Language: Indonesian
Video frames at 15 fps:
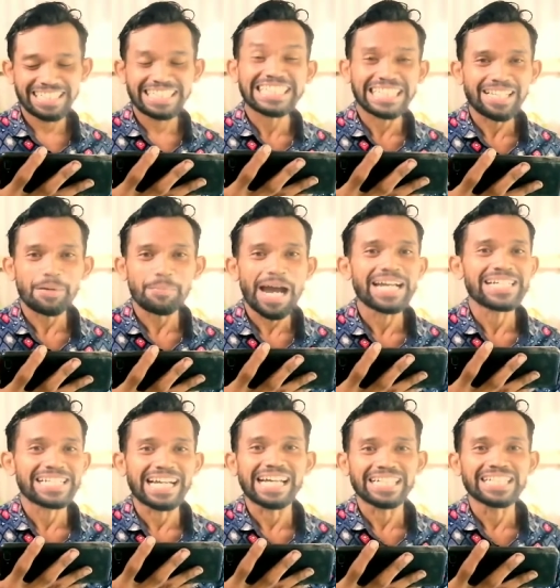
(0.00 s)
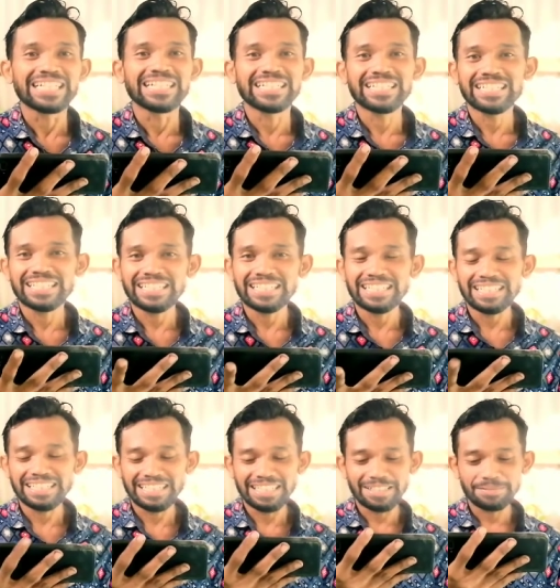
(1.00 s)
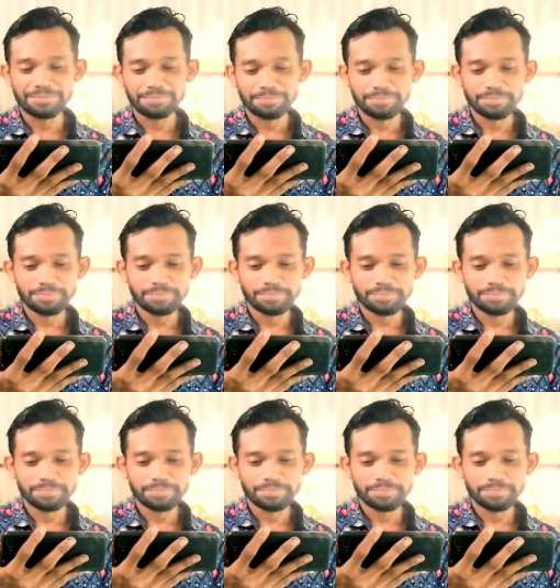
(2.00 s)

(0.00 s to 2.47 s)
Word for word: di setiap adegan. Hmm.